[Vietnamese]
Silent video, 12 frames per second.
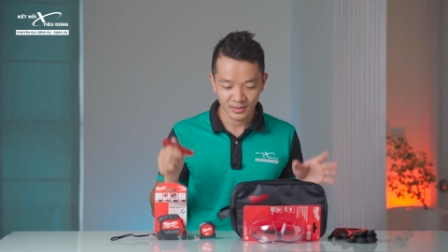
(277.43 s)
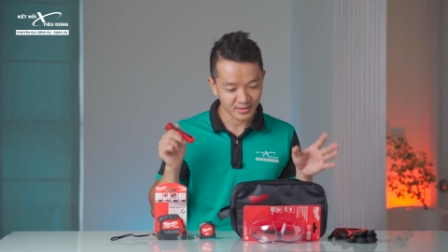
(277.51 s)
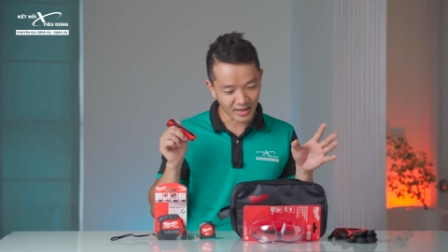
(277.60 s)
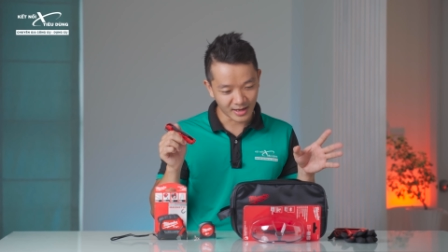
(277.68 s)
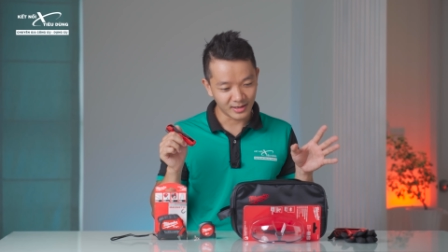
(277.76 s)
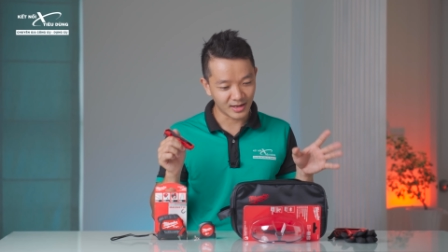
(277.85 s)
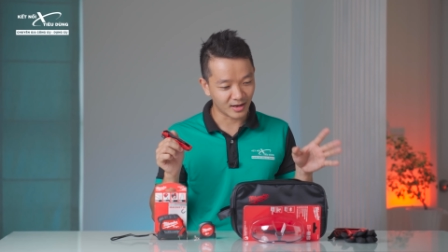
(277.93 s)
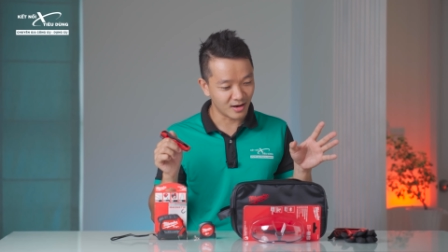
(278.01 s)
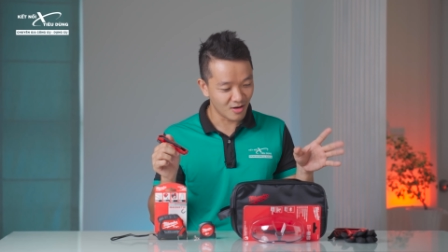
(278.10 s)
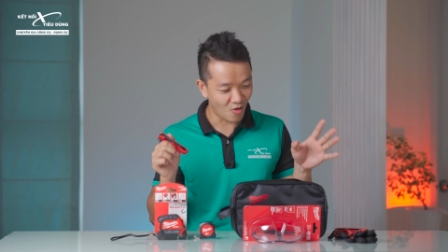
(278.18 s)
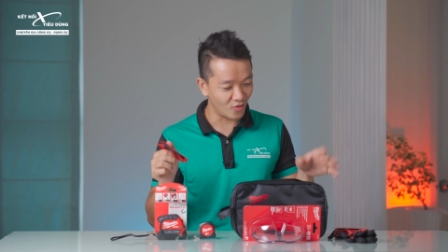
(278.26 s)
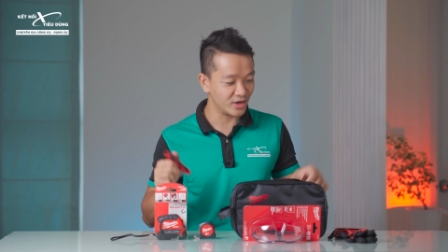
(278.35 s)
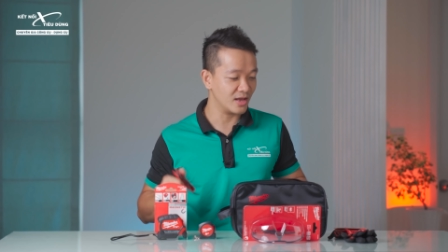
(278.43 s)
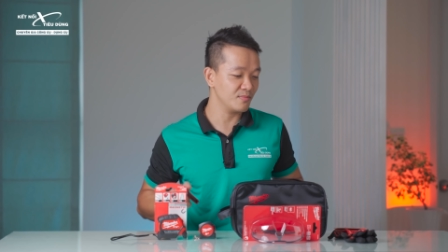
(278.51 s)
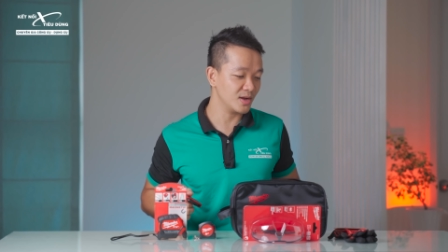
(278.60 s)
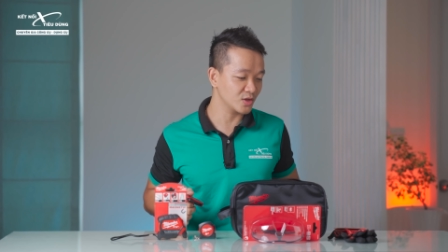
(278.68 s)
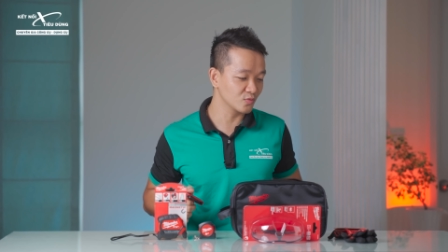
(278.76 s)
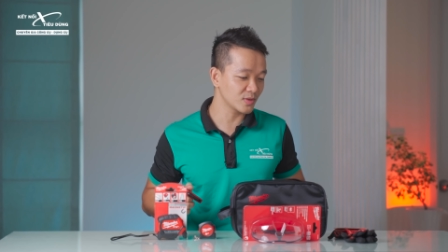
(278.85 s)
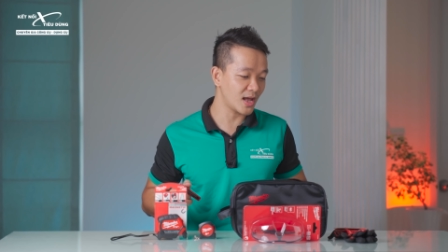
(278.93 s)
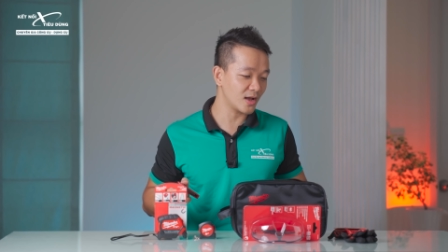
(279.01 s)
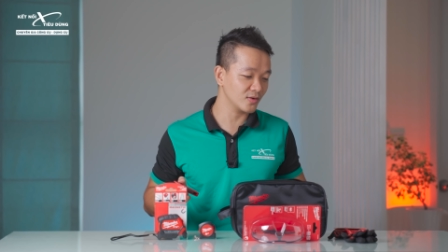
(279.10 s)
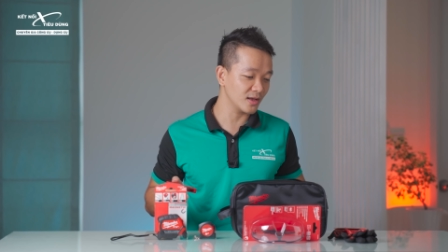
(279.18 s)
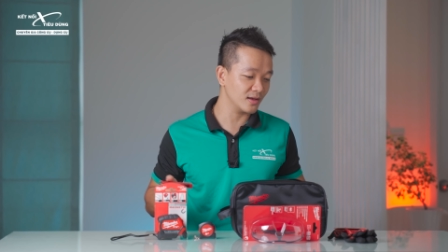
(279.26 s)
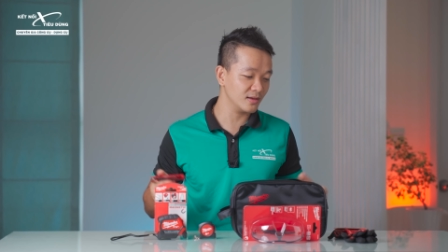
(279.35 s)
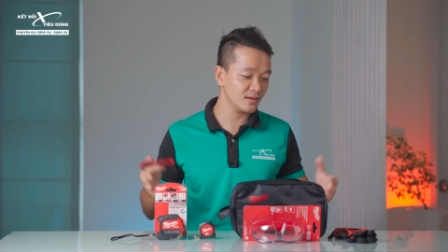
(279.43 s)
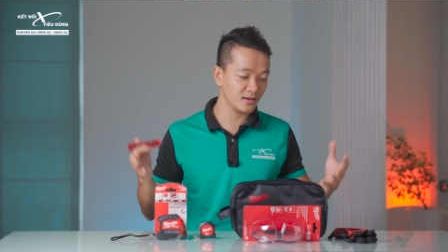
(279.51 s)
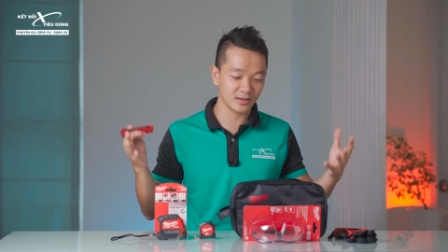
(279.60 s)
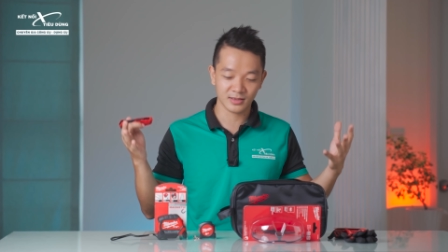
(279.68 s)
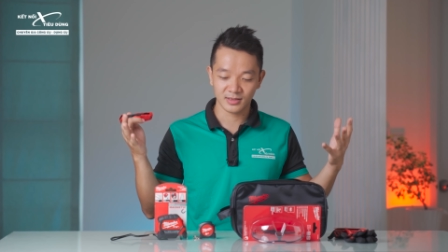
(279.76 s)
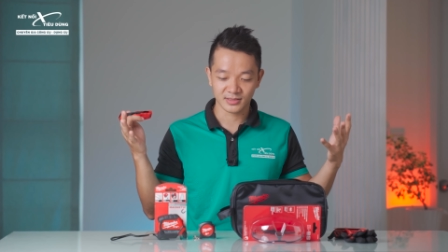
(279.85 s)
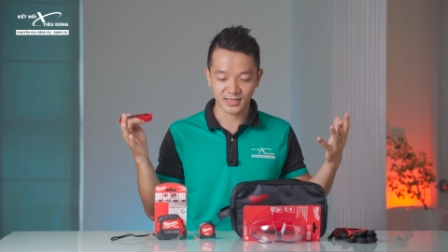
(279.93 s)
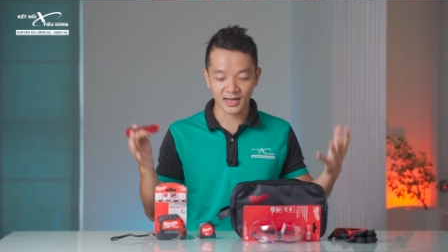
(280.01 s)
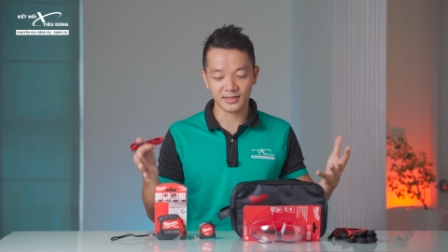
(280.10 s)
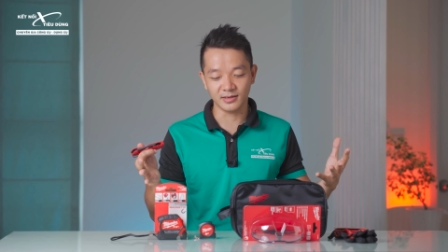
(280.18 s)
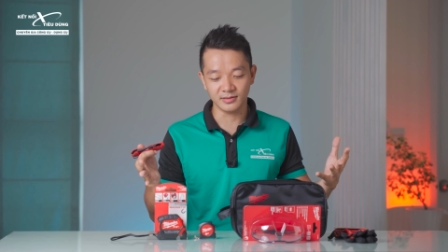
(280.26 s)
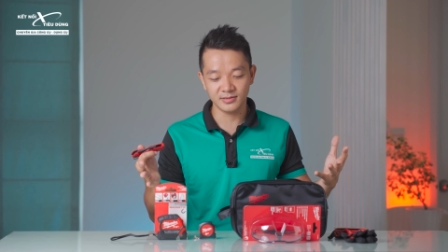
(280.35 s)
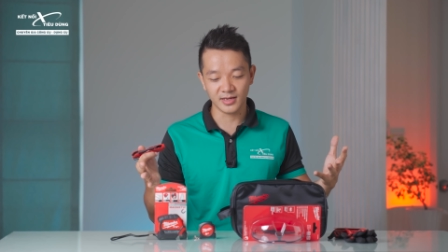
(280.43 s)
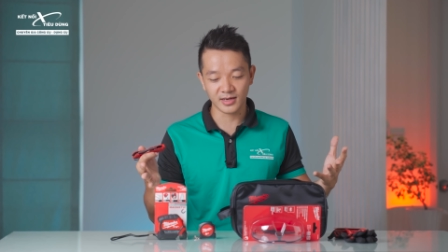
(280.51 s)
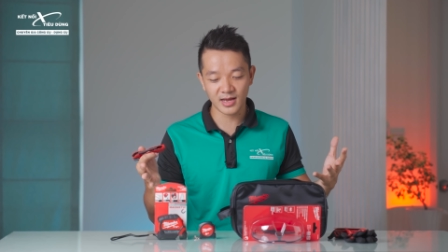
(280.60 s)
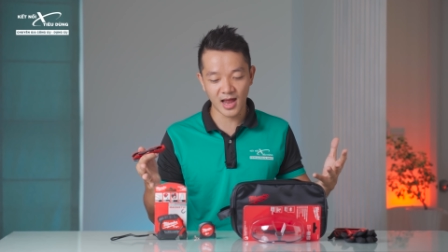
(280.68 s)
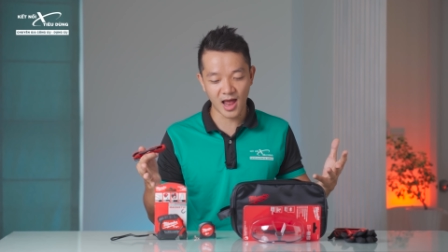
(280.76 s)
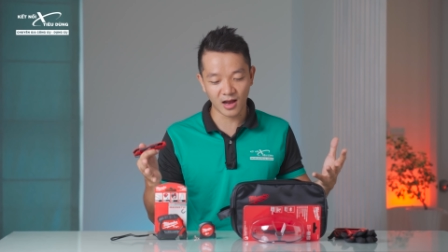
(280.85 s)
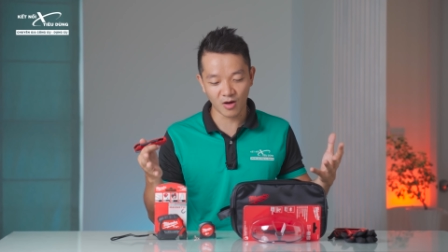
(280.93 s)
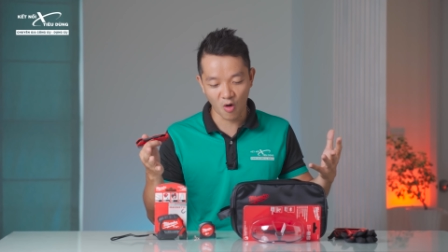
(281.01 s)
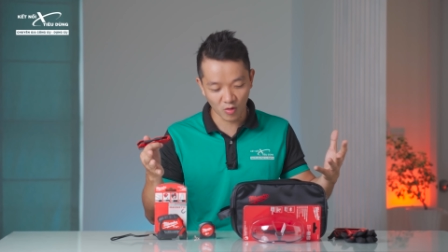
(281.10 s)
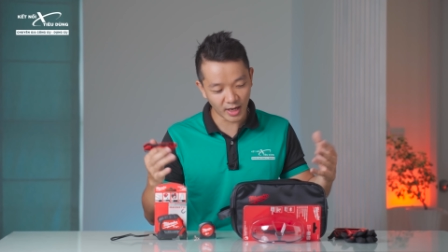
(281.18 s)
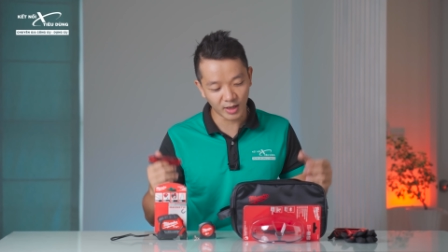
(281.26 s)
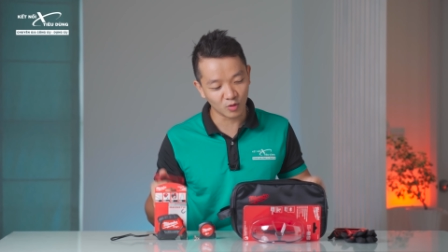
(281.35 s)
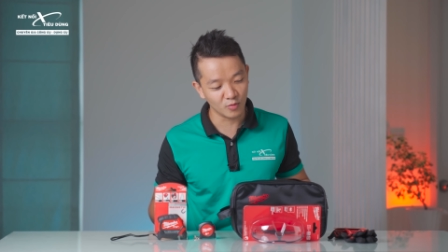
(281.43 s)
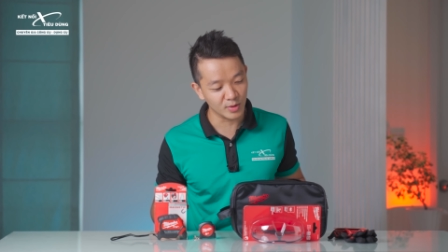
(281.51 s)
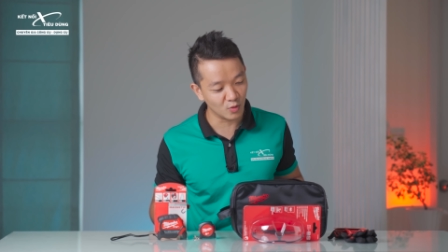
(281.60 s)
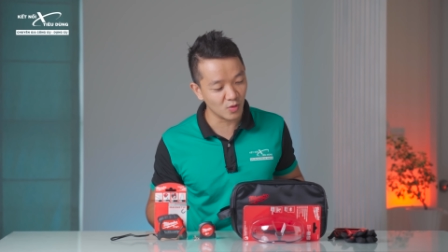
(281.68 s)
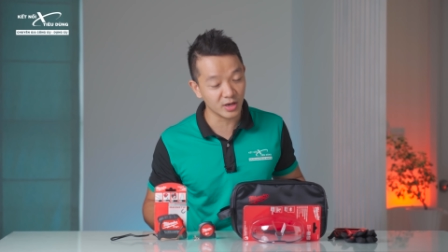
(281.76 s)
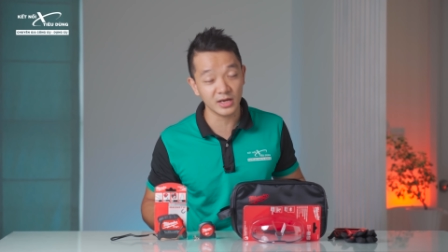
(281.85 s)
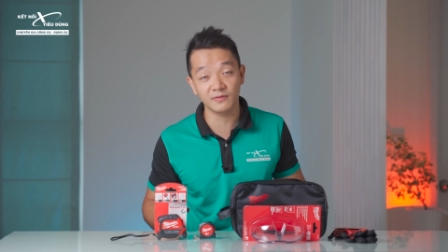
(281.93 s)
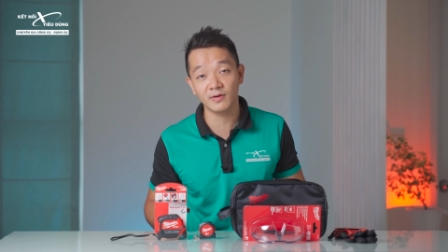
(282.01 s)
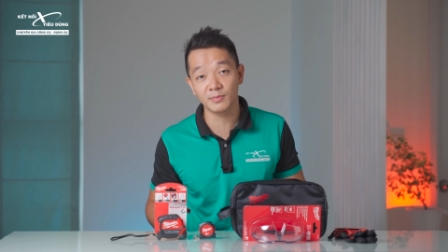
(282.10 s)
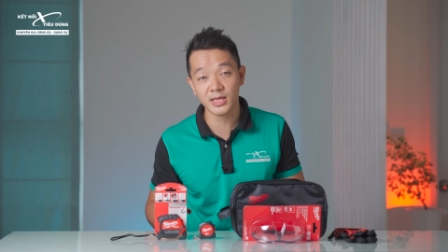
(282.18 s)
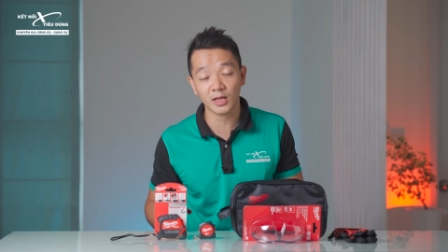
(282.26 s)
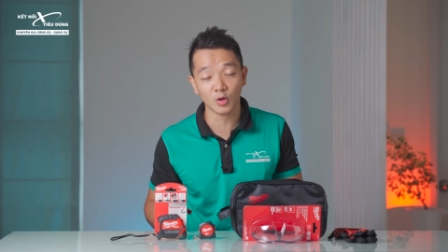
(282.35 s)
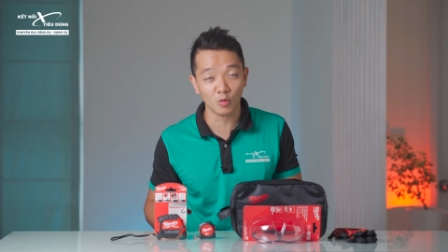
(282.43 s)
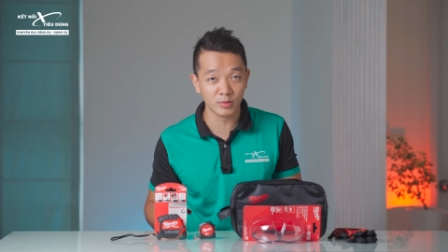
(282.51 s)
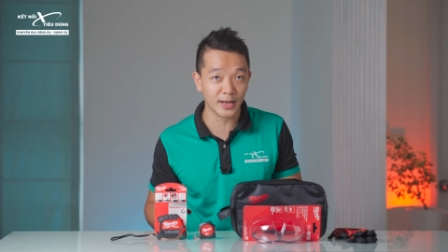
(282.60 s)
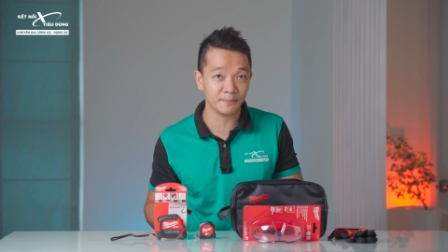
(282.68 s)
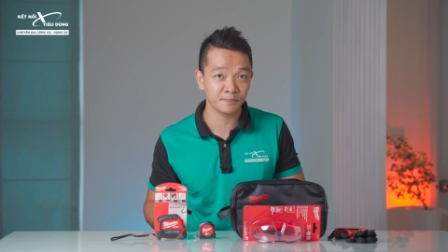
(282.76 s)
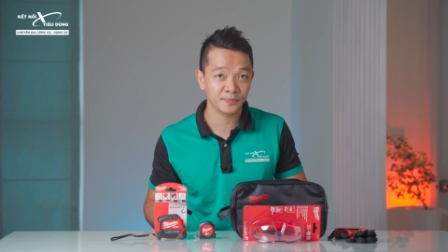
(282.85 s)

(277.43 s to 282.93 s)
đây là cơ hội để mà chúng ta có thể à, xài thử những cái hàng ngon lành của Milwaukee với mức giá tốt nha